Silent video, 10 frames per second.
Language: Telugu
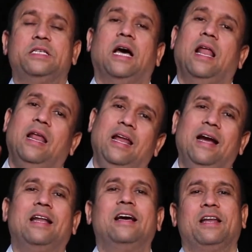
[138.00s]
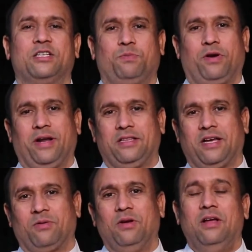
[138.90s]
చాలా లేటుగా రెస్పాండ్
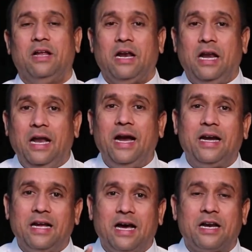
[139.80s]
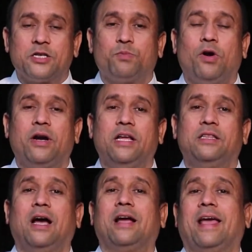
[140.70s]
అవుతారు లేట్గా రెస్పాండ్
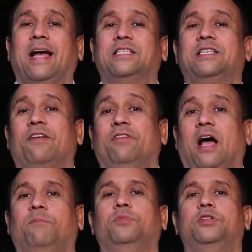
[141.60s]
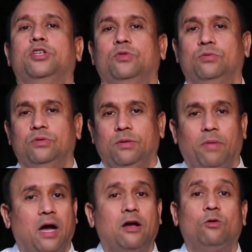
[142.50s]
అయితే ఆ క్యాన్సర్ వ్యాప్తి చెందుతుంది
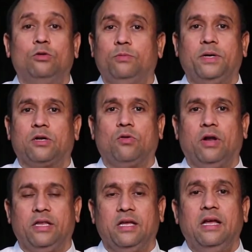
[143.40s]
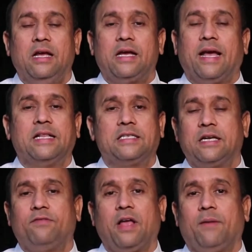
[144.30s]
బాగా గుర్తుపెట్టుకోవాలి ఇది
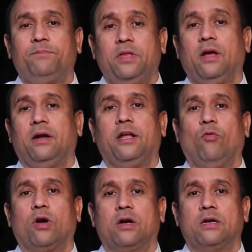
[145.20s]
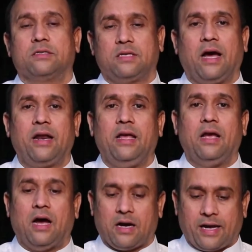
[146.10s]
క్యాన్సర్ వ్యాప్తి అంటే ఒక్కసారి
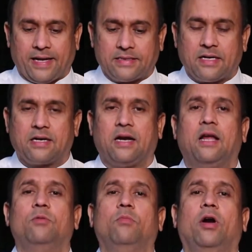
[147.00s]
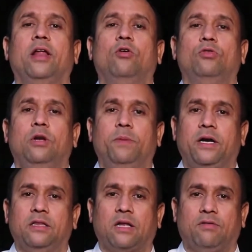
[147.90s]
ఆ క్యాన్సర్ కణాలు బాడీలో
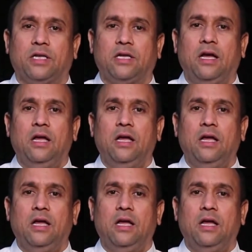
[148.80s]
వదిలిపెట్టిన తర్వాత